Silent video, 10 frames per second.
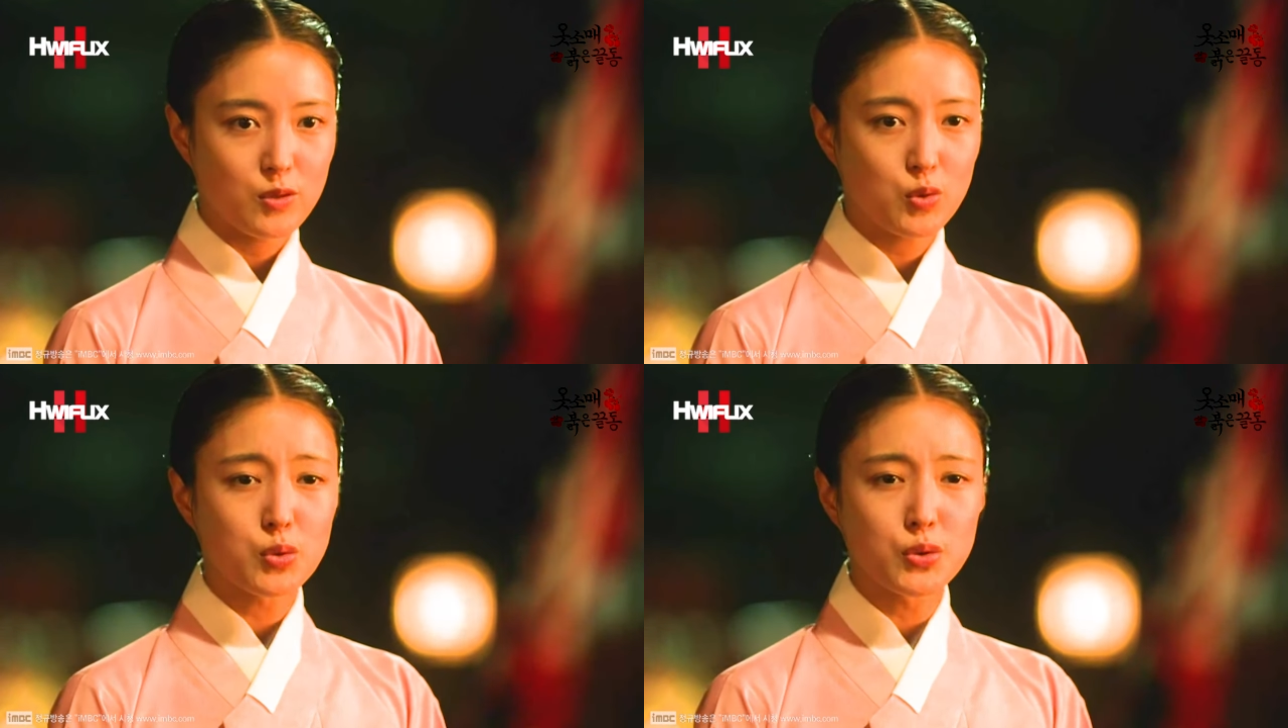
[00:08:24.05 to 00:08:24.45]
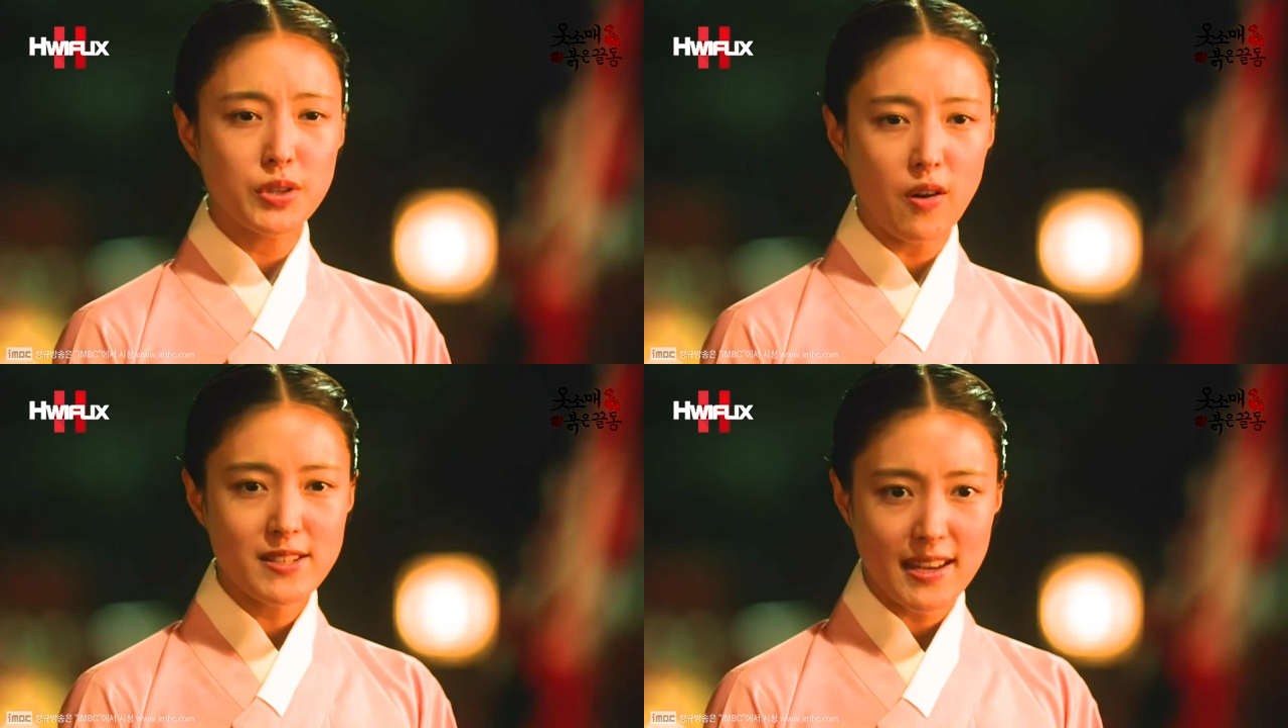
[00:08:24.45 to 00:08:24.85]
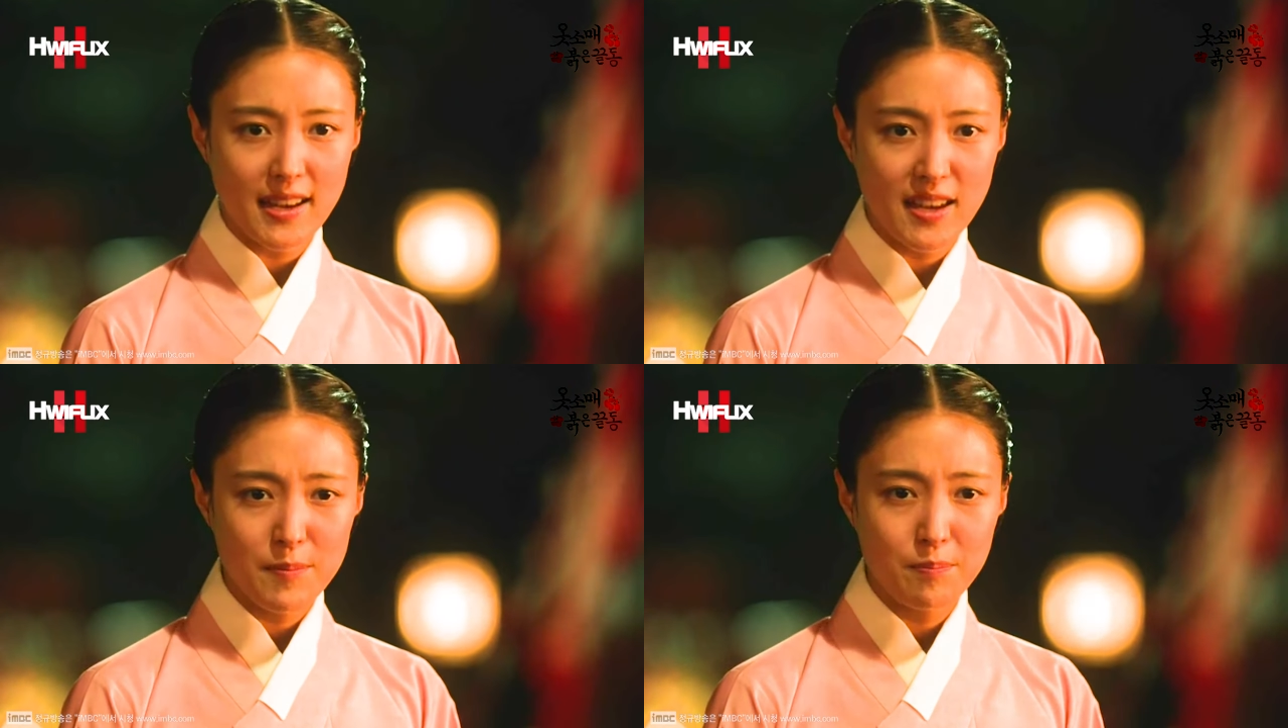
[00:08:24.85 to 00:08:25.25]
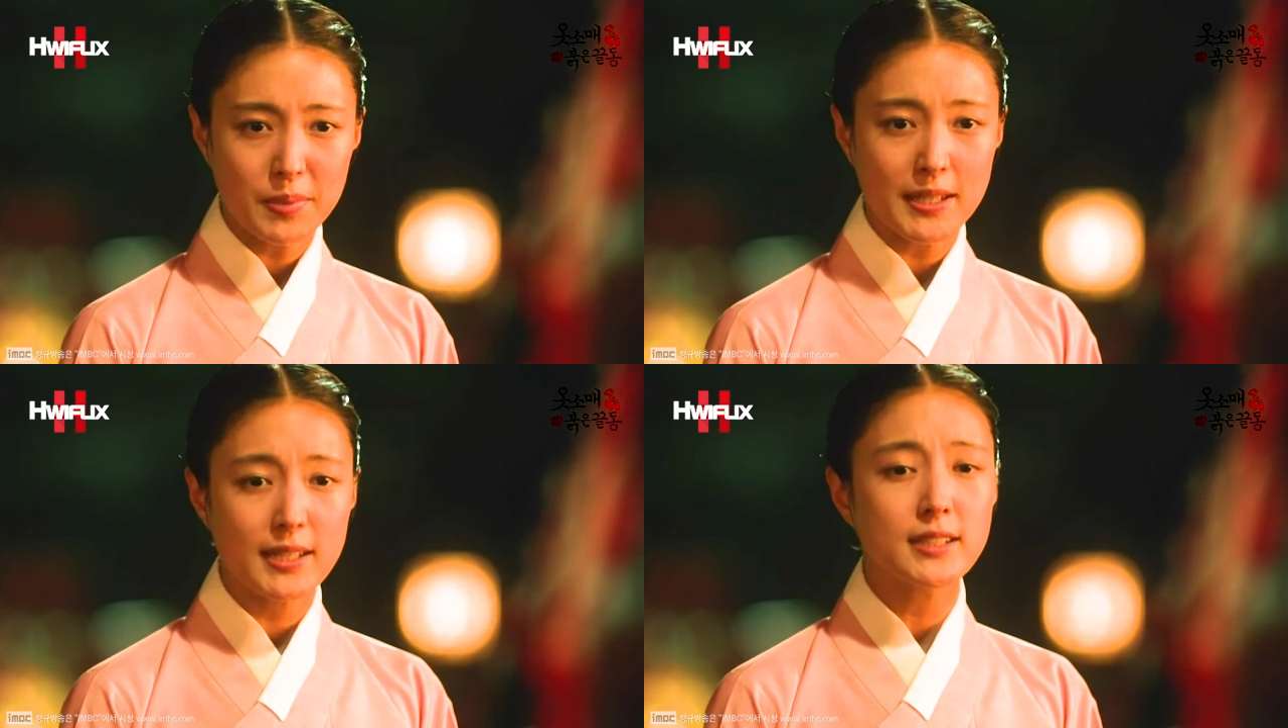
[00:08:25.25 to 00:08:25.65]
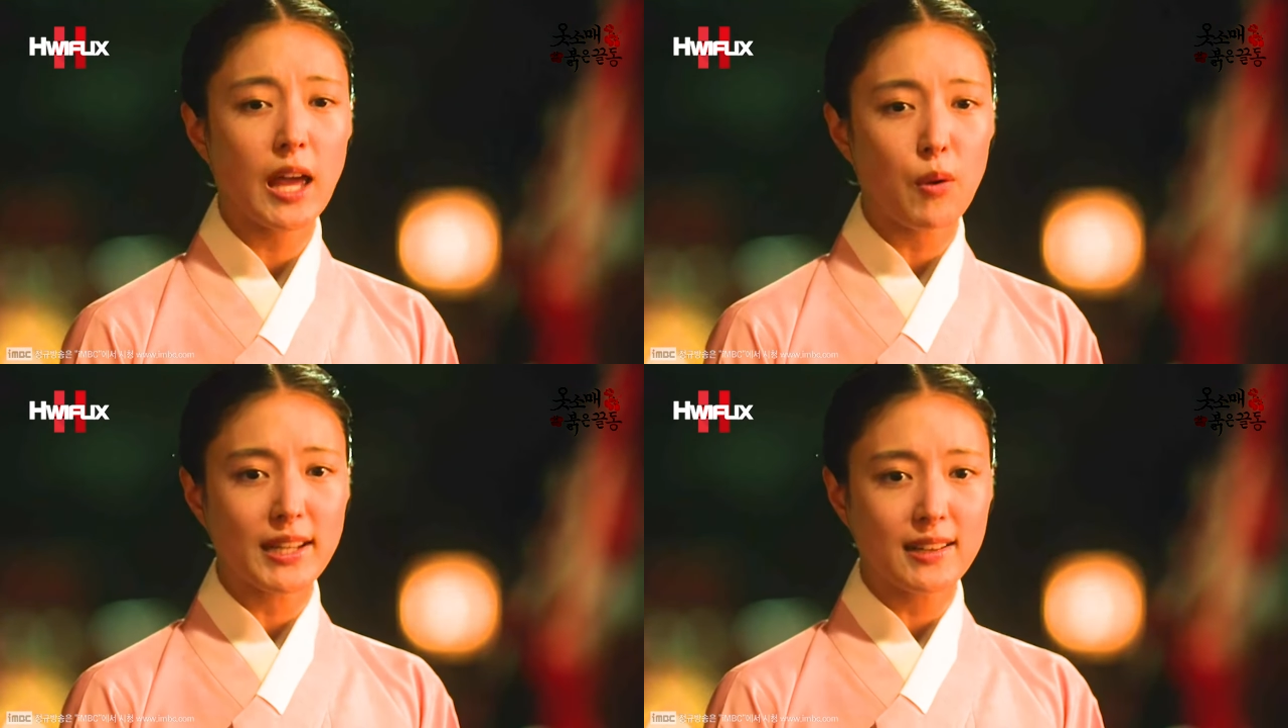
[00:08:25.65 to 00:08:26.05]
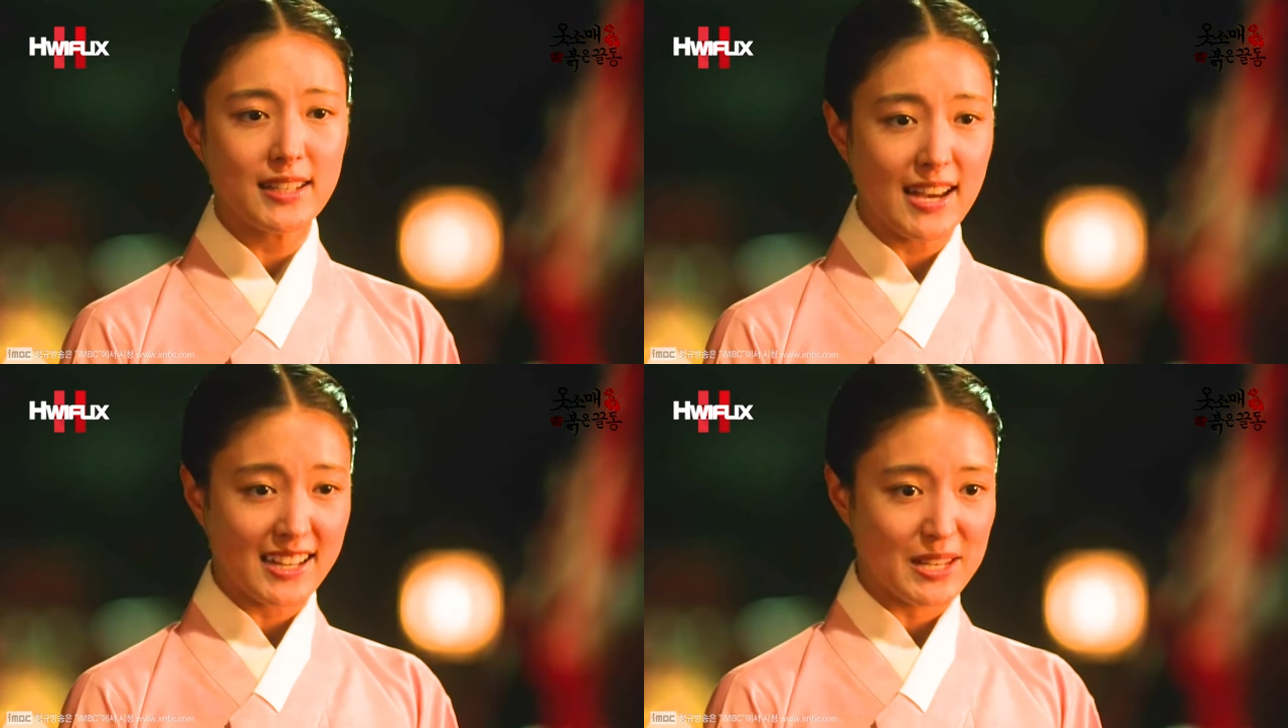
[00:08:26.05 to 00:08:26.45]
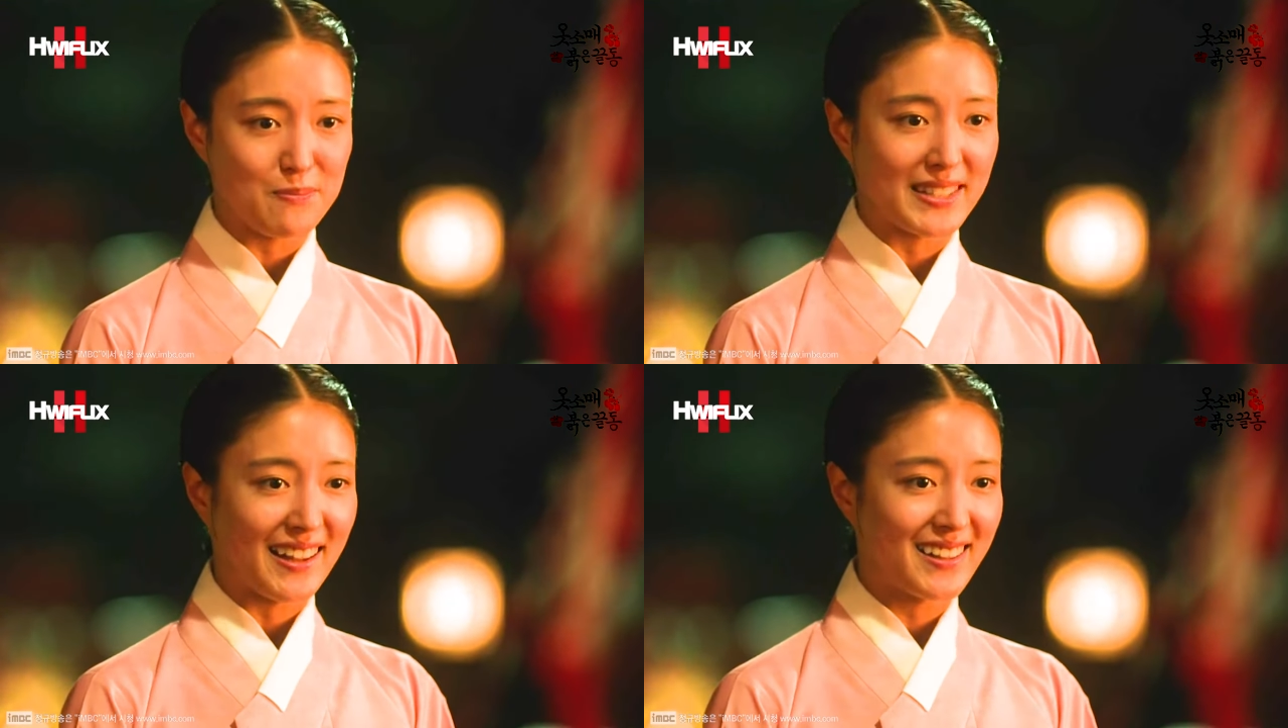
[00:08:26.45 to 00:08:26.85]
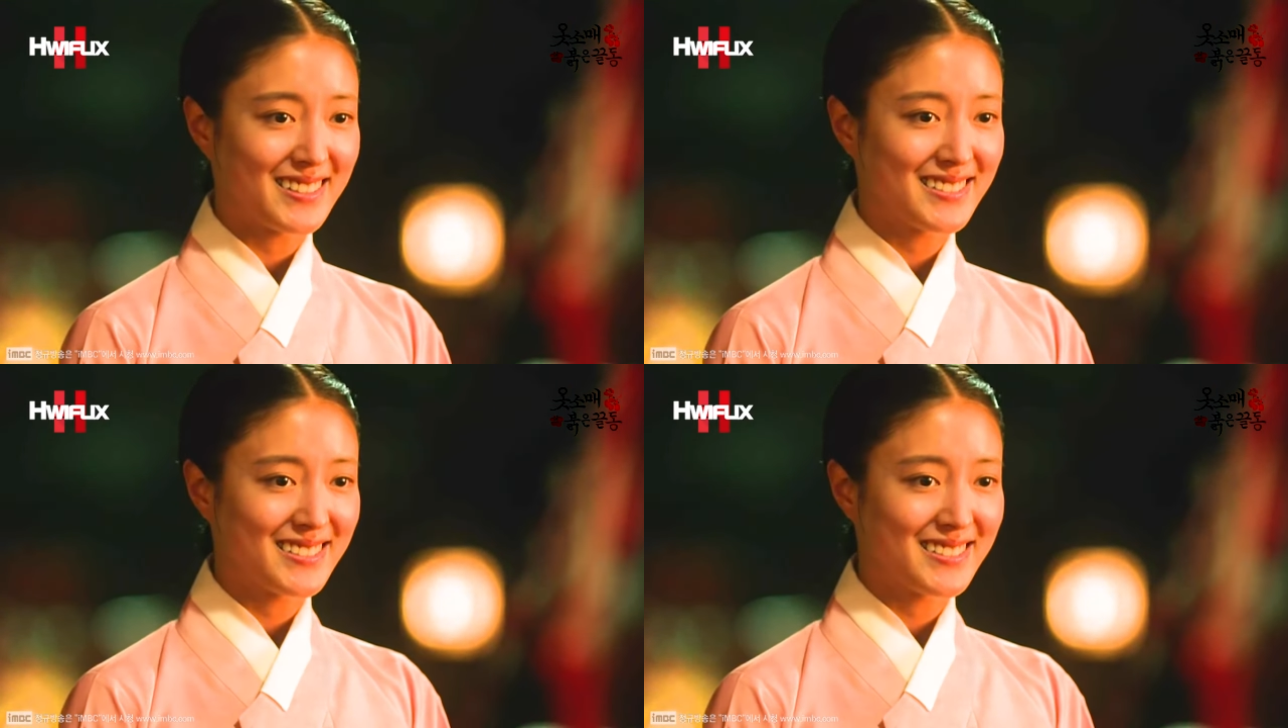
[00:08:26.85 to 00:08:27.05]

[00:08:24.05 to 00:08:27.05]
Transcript: 두 형제의 비극에 관한 이야기입니다.